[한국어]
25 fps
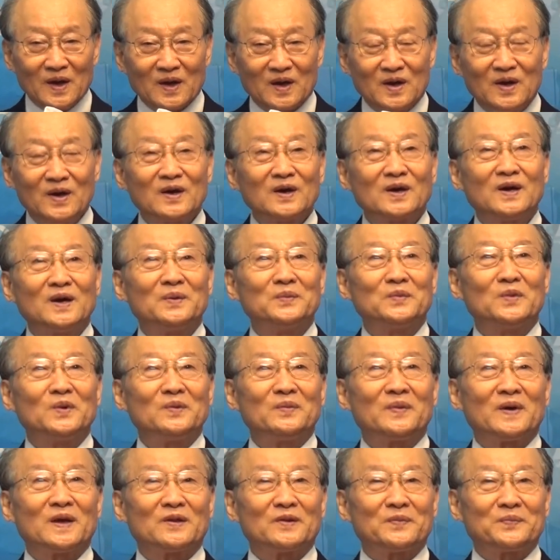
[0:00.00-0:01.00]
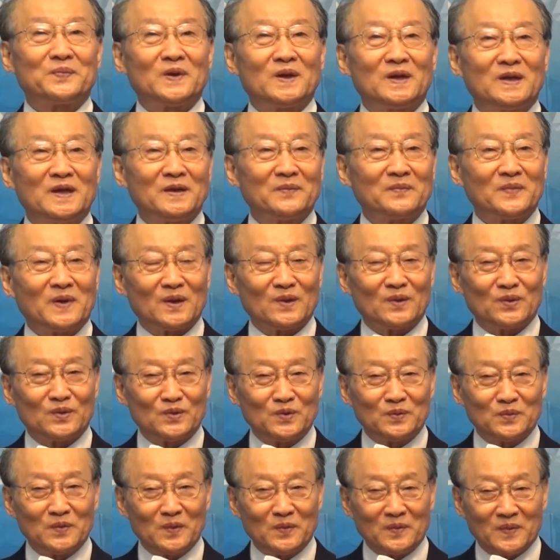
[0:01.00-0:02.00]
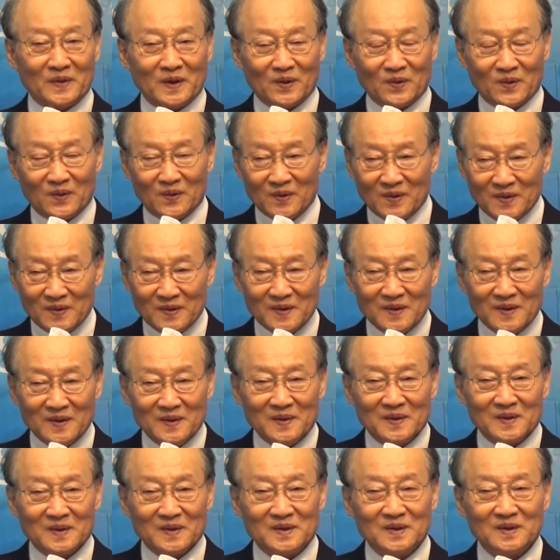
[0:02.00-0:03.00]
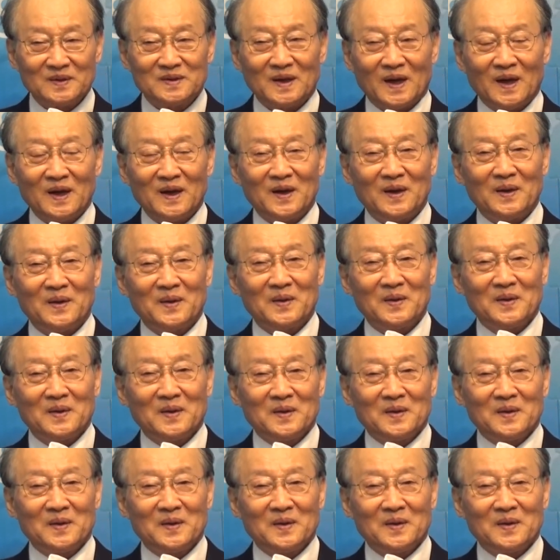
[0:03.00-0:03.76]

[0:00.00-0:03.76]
큰 건물 봐도 빌딩 봐도 눈물 나고 그다